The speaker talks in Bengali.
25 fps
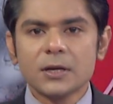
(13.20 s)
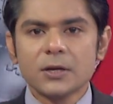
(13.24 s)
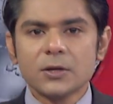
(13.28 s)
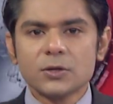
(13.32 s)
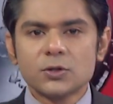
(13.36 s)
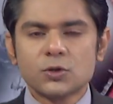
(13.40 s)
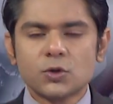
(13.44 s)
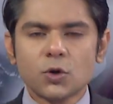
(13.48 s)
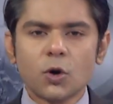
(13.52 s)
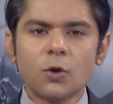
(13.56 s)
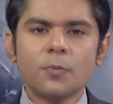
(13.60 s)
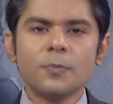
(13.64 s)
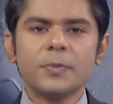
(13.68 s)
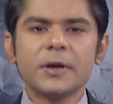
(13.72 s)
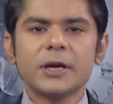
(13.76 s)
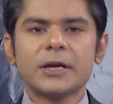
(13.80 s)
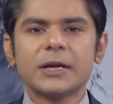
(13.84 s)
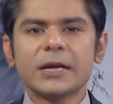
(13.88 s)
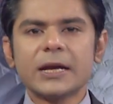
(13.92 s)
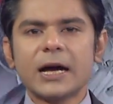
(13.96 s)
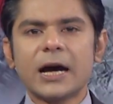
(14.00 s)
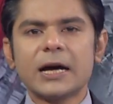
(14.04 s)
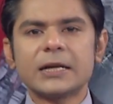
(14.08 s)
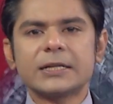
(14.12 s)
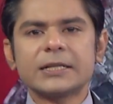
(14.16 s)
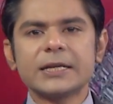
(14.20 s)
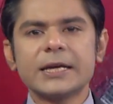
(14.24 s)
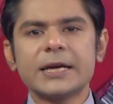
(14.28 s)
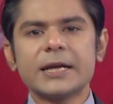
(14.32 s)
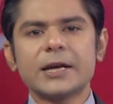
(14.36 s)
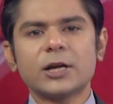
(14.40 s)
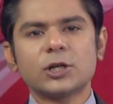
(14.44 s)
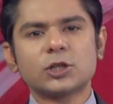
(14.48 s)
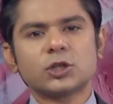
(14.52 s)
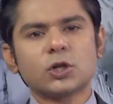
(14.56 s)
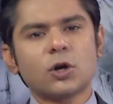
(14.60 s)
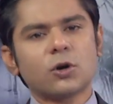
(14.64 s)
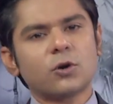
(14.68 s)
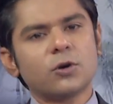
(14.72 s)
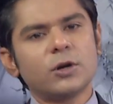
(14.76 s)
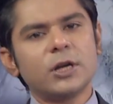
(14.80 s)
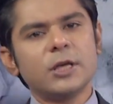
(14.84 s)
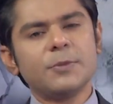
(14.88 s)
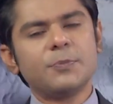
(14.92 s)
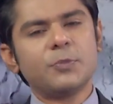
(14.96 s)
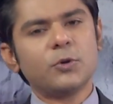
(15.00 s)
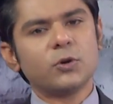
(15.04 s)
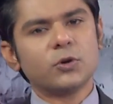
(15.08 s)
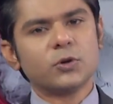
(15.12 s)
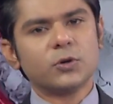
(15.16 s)
শ্রম বিক্রির হাটে এরা
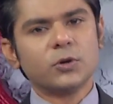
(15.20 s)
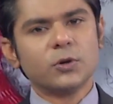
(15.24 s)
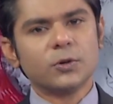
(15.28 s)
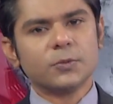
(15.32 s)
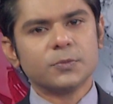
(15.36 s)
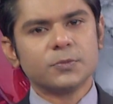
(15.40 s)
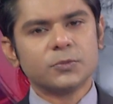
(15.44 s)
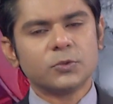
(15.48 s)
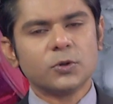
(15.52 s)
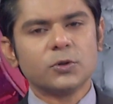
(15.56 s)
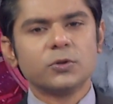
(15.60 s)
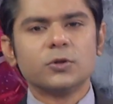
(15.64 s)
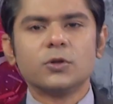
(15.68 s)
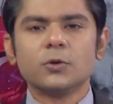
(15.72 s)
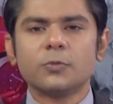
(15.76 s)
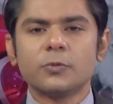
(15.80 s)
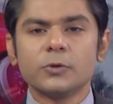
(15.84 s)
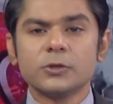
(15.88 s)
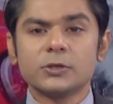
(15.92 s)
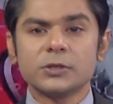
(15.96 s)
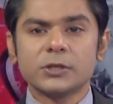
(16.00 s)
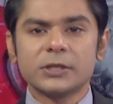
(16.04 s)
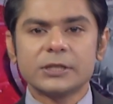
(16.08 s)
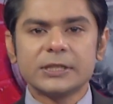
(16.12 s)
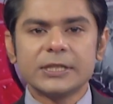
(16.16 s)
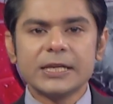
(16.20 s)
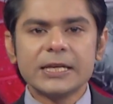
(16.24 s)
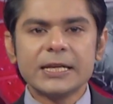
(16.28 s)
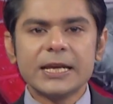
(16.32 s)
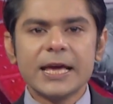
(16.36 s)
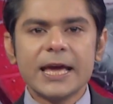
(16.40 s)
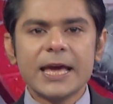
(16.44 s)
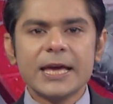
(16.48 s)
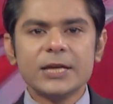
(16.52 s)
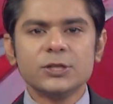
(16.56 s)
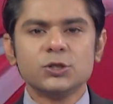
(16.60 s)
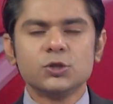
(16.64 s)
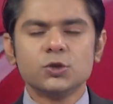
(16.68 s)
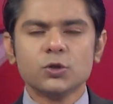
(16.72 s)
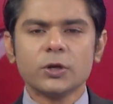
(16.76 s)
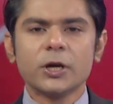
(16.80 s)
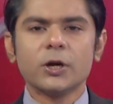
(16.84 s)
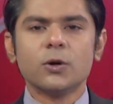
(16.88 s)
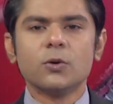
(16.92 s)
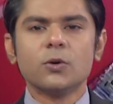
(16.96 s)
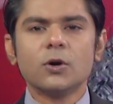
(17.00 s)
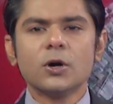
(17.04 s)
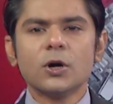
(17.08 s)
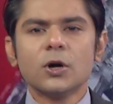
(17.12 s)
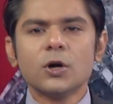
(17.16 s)
সকলেই পণ্য তথ্য প্রযুক্তির এই
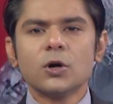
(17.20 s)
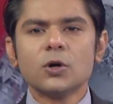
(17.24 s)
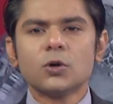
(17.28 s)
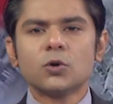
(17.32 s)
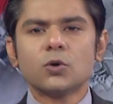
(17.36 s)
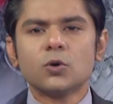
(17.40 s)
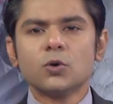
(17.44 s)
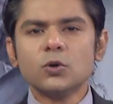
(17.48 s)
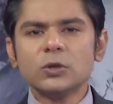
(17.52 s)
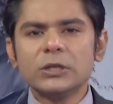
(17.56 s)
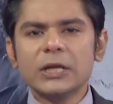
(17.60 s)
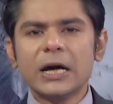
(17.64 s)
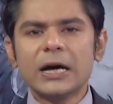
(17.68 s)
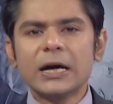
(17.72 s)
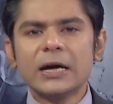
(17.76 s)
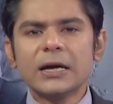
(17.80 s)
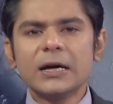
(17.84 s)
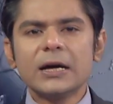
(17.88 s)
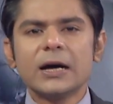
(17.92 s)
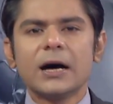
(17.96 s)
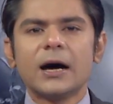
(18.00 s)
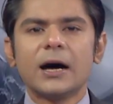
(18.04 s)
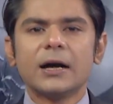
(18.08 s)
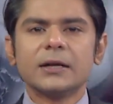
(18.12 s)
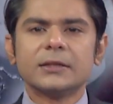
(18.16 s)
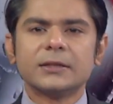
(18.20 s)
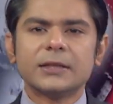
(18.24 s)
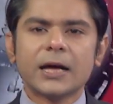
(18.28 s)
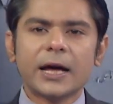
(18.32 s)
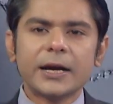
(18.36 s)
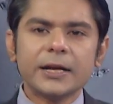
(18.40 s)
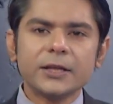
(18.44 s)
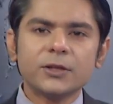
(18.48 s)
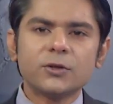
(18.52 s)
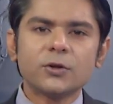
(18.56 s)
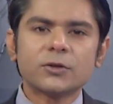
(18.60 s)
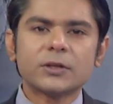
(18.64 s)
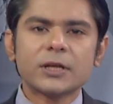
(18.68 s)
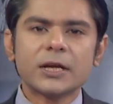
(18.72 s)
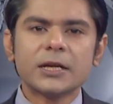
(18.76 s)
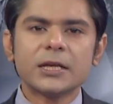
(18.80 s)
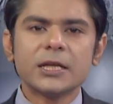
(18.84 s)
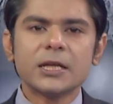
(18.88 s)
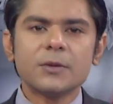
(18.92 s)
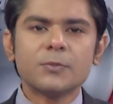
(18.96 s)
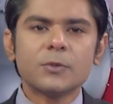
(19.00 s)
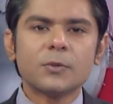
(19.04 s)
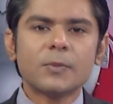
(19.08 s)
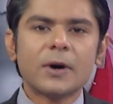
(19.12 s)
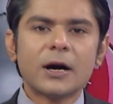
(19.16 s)
যুগেও ক্ষুধা আর দারিদ্রতার
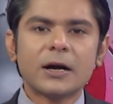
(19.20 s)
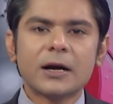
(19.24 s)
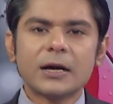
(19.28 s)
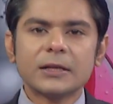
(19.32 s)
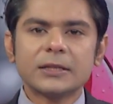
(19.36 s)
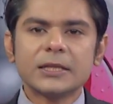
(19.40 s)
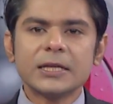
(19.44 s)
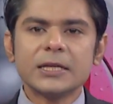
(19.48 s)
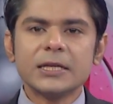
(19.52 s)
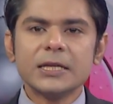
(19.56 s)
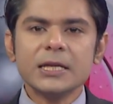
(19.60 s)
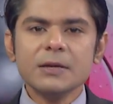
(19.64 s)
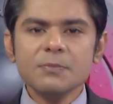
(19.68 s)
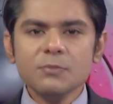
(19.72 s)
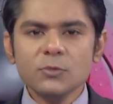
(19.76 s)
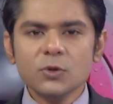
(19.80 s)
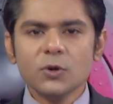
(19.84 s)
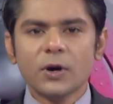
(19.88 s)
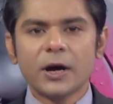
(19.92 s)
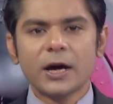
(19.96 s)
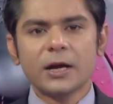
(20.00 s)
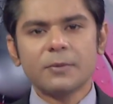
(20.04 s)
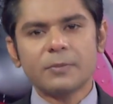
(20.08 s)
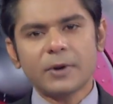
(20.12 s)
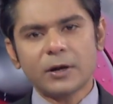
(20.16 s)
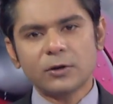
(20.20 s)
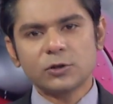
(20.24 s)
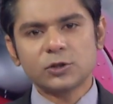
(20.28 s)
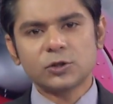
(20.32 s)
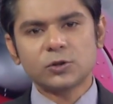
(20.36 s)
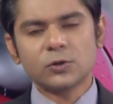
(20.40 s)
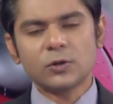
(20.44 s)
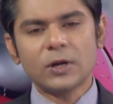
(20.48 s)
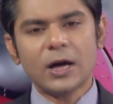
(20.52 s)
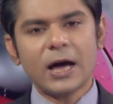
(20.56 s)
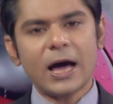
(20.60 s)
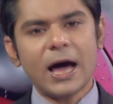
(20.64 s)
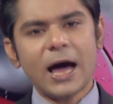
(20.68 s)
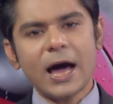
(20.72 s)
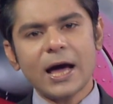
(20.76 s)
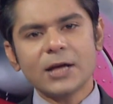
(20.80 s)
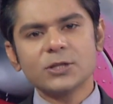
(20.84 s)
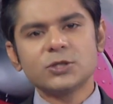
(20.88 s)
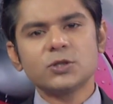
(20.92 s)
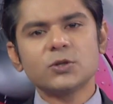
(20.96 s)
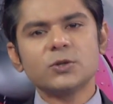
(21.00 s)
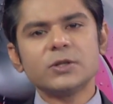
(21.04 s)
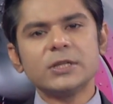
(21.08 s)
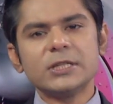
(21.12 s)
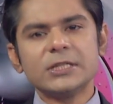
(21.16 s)
নির্মম আঘাতে নিম্ন আয়ের মানুষগুলো
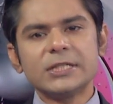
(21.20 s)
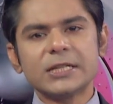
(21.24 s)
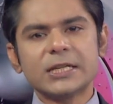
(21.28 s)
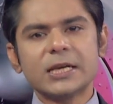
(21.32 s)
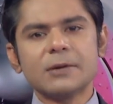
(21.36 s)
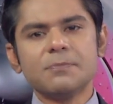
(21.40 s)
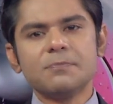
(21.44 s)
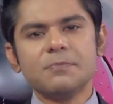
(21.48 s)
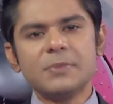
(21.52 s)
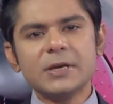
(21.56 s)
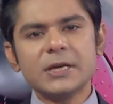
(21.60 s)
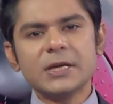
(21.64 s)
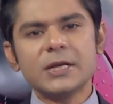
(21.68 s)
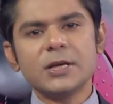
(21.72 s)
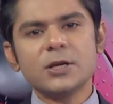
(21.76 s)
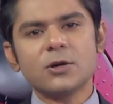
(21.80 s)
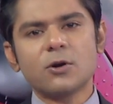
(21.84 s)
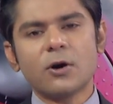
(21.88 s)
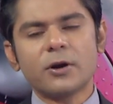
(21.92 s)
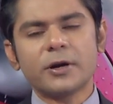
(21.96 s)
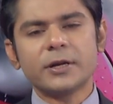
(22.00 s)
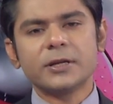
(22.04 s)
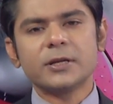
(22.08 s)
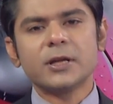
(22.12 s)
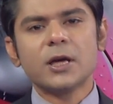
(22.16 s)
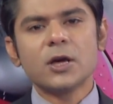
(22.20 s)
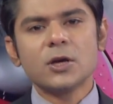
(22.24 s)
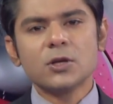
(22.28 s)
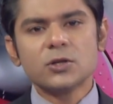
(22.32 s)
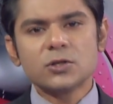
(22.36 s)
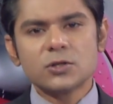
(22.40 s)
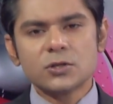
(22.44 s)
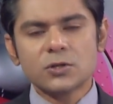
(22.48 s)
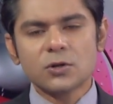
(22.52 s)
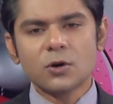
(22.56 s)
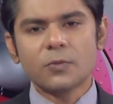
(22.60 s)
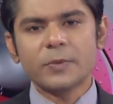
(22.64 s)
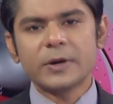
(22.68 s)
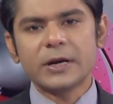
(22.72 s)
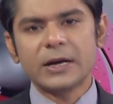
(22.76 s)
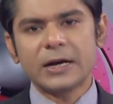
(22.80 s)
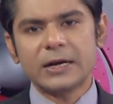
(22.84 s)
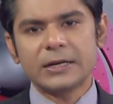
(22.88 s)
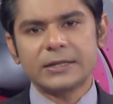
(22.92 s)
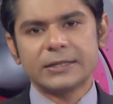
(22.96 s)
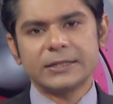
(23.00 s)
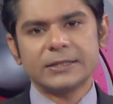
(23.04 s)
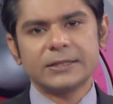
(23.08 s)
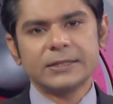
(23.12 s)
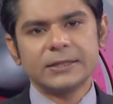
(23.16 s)
আজও নিজেকে বিক্রি করেন শ্রমের
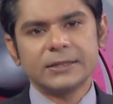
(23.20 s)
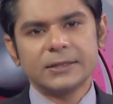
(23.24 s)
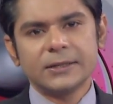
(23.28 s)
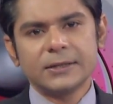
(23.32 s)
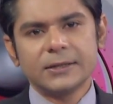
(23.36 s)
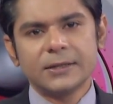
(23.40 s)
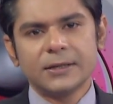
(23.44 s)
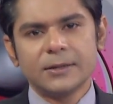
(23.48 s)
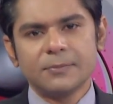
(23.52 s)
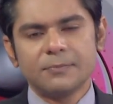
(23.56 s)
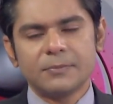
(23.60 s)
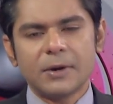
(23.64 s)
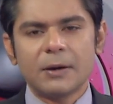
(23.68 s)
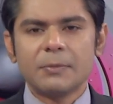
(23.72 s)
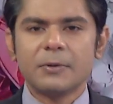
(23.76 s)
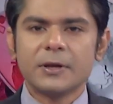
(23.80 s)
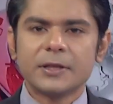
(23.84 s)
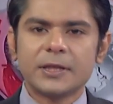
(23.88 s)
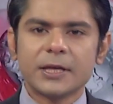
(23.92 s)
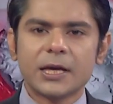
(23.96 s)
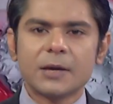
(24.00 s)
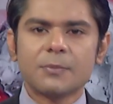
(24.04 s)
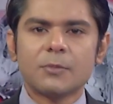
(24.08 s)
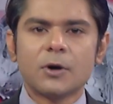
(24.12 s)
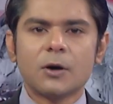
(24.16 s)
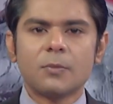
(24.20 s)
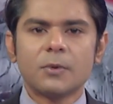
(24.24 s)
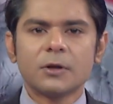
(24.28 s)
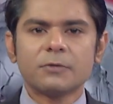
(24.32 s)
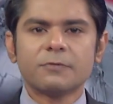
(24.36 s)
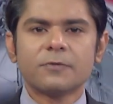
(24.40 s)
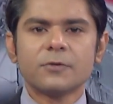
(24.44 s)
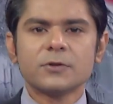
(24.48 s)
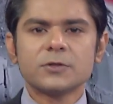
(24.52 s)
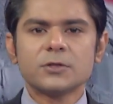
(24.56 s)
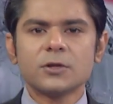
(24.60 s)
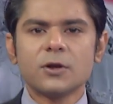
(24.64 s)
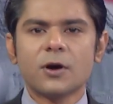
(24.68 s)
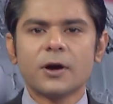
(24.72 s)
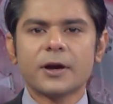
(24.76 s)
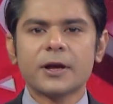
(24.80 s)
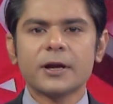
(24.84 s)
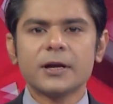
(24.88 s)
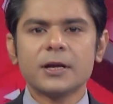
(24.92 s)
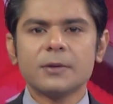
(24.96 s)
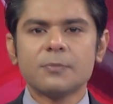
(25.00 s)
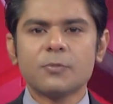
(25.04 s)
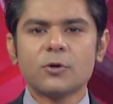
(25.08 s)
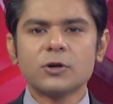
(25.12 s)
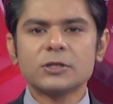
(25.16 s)
হাটে পাবনা থেকে মোহাম্মদ ফজলুল
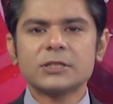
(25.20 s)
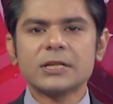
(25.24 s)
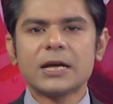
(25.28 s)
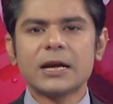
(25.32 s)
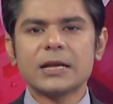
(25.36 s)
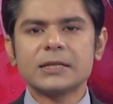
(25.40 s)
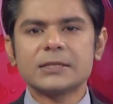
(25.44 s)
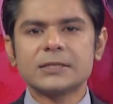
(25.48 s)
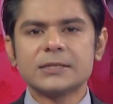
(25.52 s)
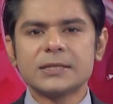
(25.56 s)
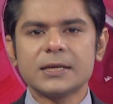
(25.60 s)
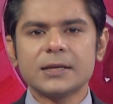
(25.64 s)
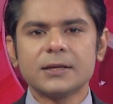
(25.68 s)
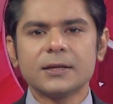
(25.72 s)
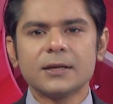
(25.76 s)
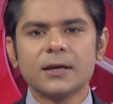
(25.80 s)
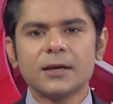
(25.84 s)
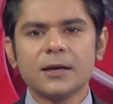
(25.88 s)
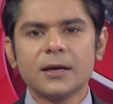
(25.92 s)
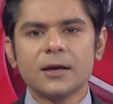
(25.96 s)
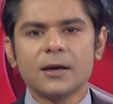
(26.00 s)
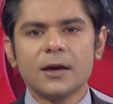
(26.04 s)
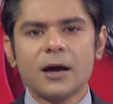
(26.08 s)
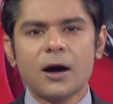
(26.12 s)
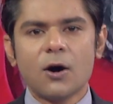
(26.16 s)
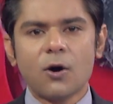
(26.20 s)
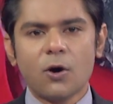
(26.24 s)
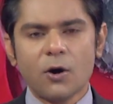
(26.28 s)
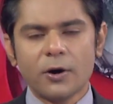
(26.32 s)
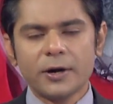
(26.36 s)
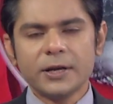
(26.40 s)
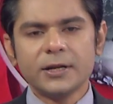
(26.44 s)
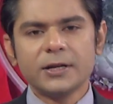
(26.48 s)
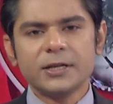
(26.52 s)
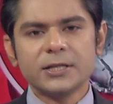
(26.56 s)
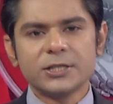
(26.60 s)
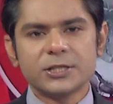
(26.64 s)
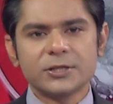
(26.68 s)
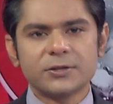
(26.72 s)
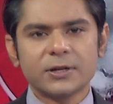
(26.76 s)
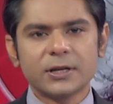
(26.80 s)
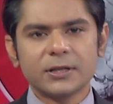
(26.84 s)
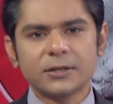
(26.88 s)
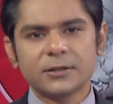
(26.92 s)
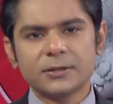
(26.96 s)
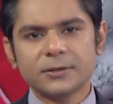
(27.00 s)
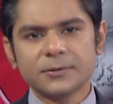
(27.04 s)
হকের রিপোর্ট জানাচ্ছেন অরিন ইশরাত